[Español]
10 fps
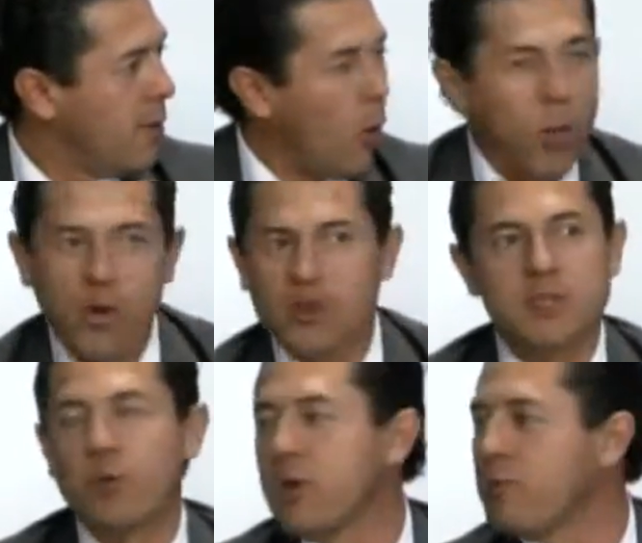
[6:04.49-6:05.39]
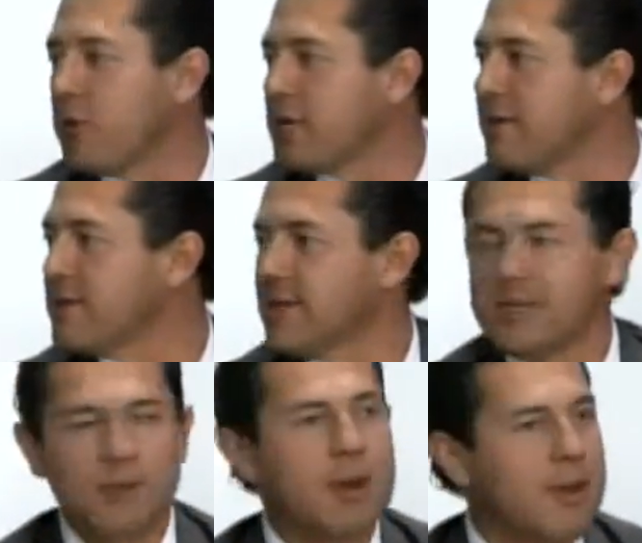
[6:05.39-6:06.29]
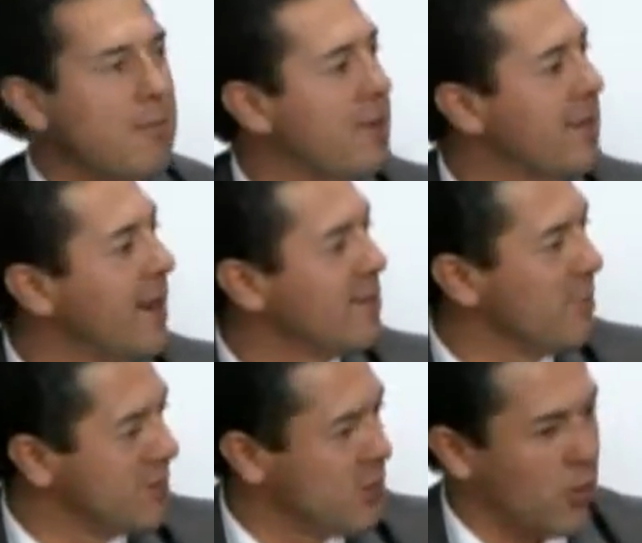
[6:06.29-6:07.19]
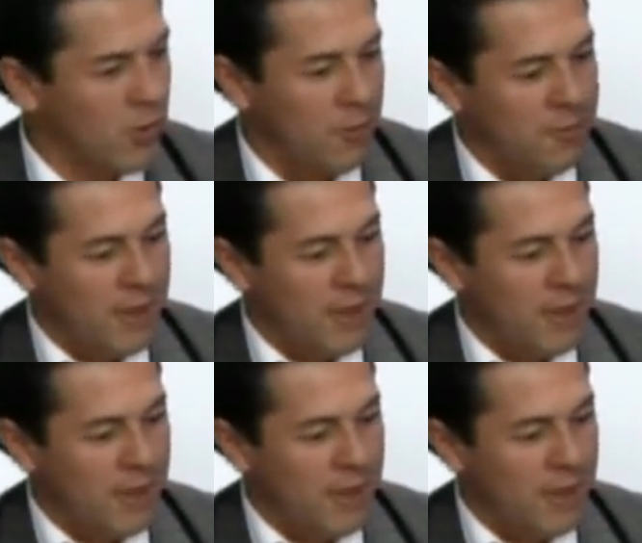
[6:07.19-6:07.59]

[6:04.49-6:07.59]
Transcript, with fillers: Hubo cosas muy importantes y así brevemente las menciono.